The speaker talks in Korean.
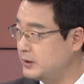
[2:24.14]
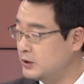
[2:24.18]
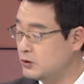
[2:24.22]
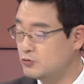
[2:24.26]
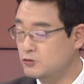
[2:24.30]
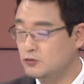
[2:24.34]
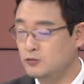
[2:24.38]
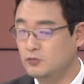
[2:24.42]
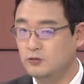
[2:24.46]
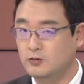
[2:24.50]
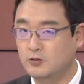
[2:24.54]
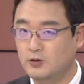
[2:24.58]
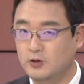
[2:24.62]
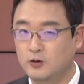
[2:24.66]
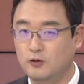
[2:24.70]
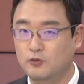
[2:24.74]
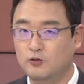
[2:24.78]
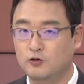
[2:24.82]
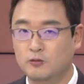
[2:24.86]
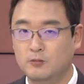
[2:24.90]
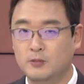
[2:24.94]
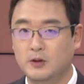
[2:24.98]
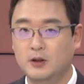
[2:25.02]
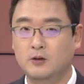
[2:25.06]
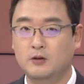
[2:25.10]
매수,
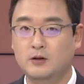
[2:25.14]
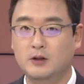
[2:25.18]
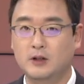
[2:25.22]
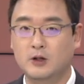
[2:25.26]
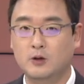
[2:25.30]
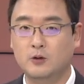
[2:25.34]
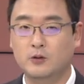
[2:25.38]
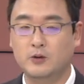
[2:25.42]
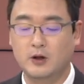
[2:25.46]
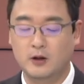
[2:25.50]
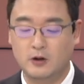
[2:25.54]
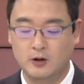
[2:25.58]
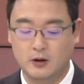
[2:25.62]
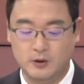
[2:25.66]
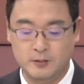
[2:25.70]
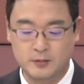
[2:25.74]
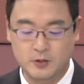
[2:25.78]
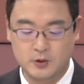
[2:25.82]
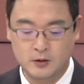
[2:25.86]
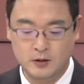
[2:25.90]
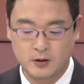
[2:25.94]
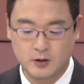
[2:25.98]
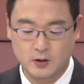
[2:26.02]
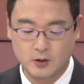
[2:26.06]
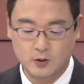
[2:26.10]
그리고 6만 원 이하로
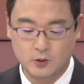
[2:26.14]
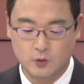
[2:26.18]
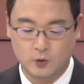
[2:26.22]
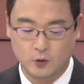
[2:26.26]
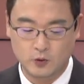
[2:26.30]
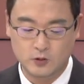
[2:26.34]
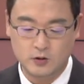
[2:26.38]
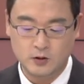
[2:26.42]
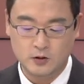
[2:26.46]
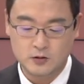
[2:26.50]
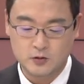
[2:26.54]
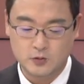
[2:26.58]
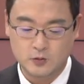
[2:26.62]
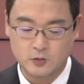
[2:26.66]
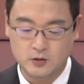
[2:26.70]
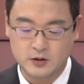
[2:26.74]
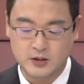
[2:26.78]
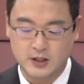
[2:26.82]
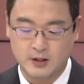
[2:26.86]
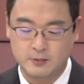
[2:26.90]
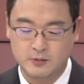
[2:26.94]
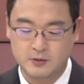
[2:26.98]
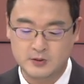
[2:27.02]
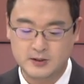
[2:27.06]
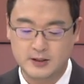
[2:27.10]
내려가면 공격적으로
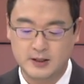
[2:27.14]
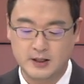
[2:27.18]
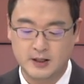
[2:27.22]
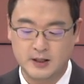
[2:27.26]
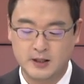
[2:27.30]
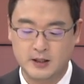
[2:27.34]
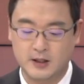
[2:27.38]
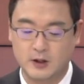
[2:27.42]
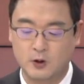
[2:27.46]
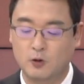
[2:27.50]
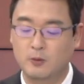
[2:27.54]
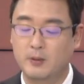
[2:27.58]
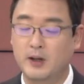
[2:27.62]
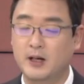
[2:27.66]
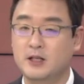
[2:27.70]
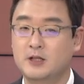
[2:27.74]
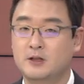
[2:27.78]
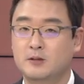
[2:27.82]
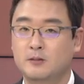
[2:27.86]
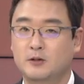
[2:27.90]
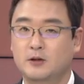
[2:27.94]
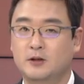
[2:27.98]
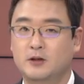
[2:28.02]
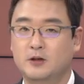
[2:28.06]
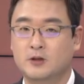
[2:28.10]
잡으시라라고
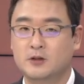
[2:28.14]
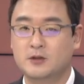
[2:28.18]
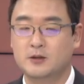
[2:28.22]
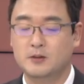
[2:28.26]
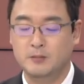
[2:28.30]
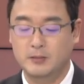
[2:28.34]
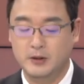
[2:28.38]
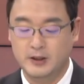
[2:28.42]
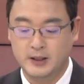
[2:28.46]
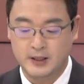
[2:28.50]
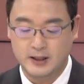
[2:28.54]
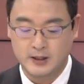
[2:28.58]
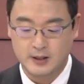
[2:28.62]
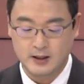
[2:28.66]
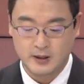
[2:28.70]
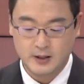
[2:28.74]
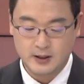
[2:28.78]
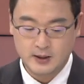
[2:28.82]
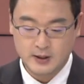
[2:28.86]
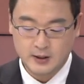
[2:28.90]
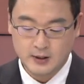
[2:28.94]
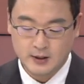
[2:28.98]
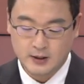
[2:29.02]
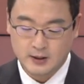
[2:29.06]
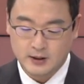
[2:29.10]
말씀을 드렸습니다. 네.
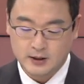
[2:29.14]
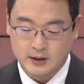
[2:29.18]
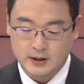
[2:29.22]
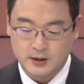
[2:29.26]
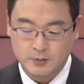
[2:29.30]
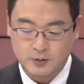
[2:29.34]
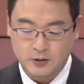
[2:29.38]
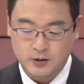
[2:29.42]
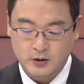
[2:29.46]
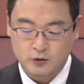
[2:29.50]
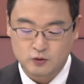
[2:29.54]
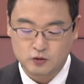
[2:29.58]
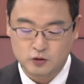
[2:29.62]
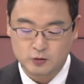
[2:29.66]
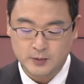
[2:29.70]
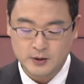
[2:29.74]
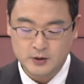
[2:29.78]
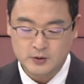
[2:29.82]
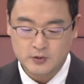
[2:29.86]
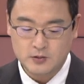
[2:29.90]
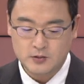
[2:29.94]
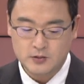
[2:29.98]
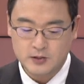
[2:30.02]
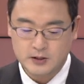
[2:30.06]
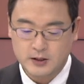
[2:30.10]
이번에
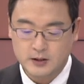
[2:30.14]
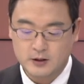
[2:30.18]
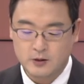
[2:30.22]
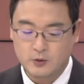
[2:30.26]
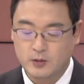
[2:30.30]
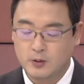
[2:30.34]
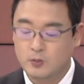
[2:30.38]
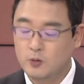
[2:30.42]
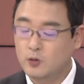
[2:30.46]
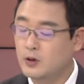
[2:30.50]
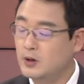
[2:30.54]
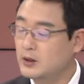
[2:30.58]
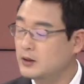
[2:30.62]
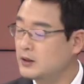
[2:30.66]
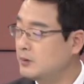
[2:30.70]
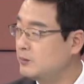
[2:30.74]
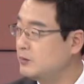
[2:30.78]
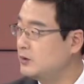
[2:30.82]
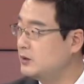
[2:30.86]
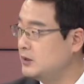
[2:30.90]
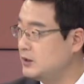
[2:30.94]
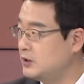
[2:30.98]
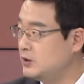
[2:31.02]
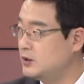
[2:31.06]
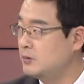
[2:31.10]
9만 전자를
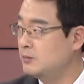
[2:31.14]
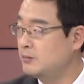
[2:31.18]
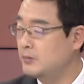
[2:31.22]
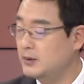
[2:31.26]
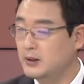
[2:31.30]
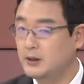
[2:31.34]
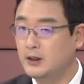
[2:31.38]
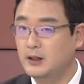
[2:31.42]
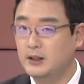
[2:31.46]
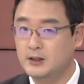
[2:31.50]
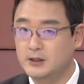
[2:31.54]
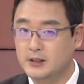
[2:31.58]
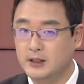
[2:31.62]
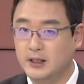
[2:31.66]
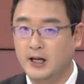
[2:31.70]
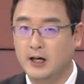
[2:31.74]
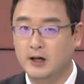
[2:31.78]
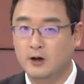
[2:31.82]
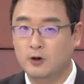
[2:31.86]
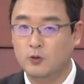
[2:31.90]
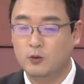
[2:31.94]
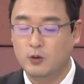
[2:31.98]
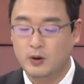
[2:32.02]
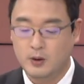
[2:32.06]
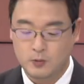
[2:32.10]
회복한다면 2년 만에 이제
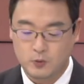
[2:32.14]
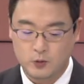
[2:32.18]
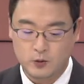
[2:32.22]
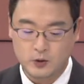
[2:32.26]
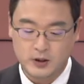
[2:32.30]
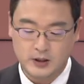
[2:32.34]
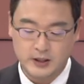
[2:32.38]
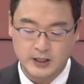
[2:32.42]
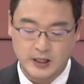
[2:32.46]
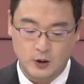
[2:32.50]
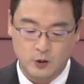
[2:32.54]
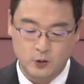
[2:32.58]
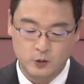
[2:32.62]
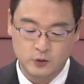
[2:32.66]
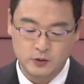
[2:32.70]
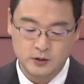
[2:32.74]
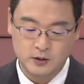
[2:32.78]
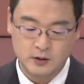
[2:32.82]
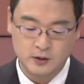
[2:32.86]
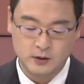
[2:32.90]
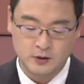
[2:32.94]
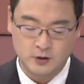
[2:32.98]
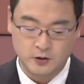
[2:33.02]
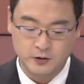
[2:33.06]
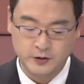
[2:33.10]
가격 회복이
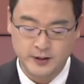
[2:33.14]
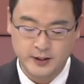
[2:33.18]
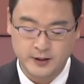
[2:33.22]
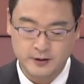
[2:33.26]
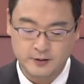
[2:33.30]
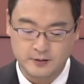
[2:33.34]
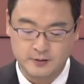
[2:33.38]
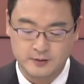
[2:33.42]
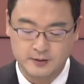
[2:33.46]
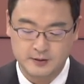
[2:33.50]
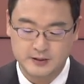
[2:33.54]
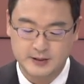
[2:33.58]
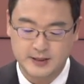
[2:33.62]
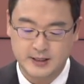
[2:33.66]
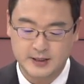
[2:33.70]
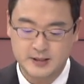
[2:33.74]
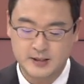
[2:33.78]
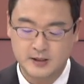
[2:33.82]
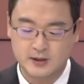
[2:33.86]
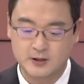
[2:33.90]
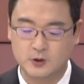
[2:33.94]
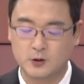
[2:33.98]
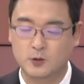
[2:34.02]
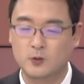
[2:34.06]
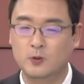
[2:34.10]
나오는 건데요.
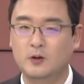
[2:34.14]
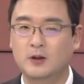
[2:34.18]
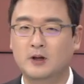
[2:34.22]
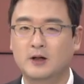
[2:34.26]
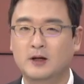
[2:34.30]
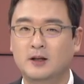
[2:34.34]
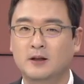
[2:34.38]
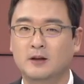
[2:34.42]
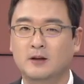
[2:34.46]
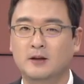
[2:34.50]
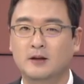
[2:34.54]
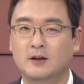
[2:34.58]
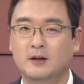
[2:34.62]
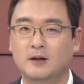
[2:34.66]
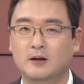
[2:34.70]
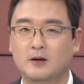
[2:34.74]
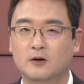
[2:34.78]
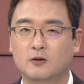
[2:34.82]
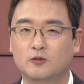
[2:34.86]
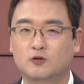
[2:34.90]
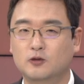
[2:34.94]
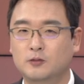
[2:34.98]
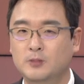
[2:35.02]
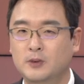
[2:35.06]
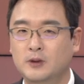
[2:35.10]
사실 그동안
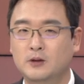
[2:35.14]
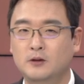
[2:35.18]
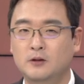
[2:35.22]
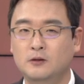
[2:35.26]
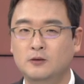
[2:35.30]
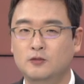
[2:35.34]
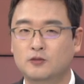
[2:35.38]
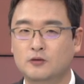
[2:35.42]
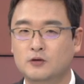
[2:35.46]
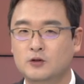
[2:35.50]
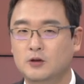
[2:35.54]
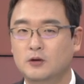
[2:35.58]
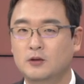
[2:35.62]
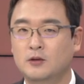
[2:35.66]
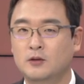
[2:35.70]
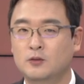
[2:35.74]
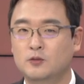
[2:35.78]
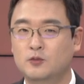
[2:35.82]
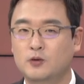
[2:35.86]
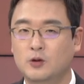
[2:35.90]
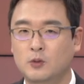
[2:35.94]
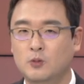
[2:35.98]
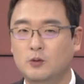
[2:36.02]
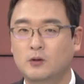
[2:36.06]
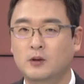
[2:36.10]
9만 6천 원
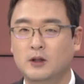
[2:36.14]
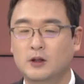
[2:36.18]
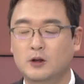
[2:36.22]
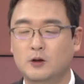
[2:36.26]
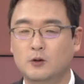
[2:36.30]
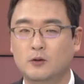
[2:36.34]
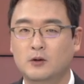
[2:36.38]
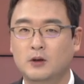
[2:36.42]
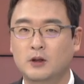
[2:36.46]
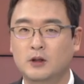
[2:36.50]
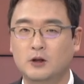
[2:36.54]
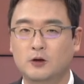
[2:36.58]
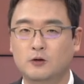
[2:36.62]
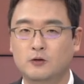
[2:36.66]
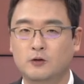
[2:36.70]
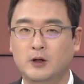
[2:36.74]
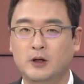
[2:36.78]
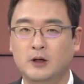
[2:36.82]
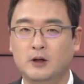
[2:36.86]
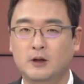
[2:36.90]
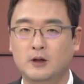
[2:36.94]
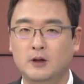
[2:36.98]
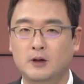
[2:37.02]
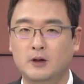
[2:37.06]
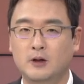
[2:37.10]
최고가 기록한
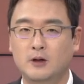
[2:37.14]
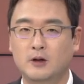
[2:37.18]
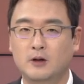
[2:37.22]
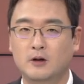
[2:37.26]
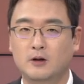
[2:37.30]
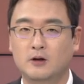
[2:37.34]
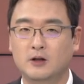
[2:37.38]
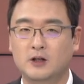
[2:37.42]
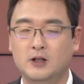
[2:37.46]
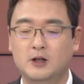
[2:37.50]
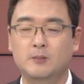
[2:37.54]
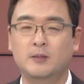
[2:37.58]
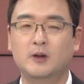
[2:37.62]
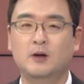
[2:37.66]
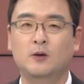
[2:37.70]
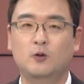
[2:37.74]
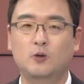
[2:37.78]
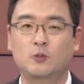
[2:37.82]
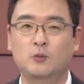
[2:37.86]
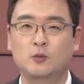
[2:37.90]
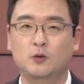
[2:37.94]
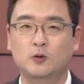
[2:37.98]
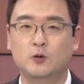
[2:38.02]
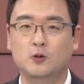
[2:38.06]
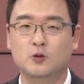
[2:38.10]
이후에 희망
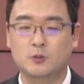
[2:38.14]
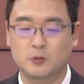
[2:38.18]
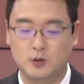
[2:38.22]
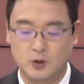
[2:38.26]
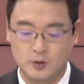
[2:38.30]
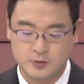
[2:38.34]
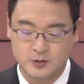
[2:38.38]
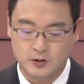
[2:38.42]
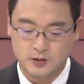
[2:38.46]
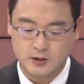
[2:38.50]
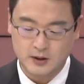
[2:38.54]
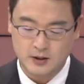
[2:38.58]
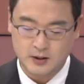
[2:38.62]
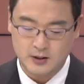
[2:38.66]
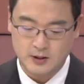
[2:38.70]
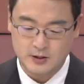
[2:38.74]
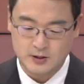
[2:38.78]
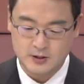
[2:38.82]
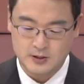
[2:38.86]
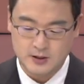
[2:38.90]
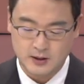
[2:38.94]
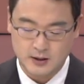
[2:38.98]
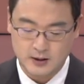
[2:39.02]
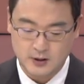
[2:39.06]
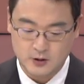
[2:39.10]
고문도 좀
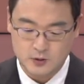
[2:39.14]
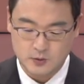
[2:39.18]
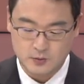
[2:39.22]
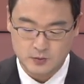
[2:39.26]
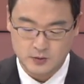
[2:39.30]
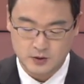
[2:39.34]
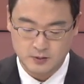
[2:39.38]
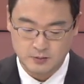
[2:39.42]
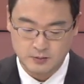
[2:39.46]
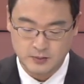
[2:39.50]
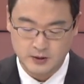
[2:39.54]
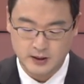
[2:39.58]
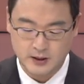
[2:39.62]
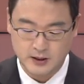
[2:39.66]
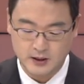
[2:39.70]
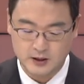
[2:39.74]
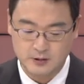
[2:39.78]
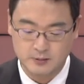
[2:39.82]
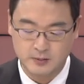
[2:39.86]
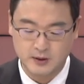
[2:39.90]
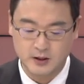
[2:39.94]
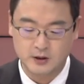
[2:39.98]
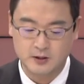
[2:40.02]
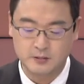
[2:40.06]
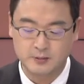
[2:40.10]
없었다라는 생각이 좀 듭니다.
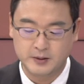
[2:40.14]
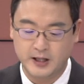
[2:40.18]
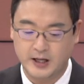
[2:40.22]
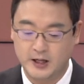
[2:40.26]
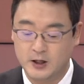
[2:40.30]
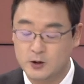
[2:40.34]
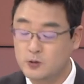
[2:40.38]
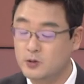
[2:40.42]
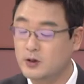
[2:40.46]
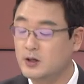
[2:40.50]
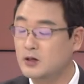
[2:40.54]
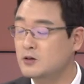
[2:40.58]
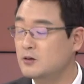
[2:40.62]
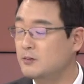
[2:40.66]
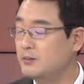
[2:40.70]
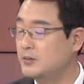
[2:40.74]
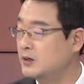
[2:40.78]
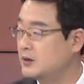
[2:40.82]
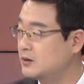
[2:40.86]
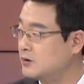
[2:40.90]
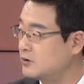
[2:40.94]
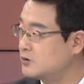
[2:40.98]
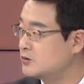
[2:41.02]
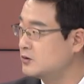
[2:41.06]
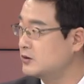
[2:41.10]
그만큼 계속해서
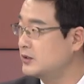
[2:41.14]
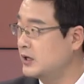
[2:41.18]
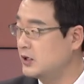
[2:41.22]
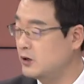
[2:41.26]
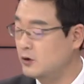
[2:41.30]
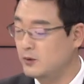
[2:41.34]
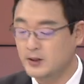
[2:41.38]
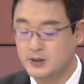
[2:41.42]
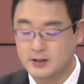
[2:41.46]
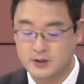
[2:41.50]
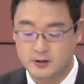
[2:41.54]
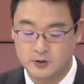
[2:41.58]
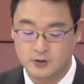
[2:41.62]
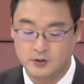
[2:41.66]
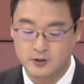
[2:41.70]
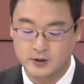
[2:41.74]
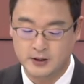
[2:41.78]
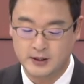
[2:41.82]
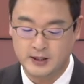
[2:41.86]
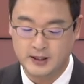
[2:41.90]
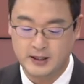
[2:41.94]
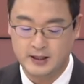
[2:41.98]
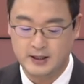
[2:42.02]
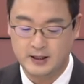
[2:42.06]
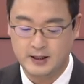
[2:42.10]
미끄러져
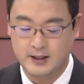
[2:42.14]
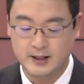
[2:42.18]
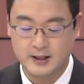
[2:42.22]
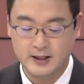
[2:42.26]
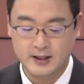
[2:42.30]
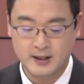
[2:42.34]
내려왔었는데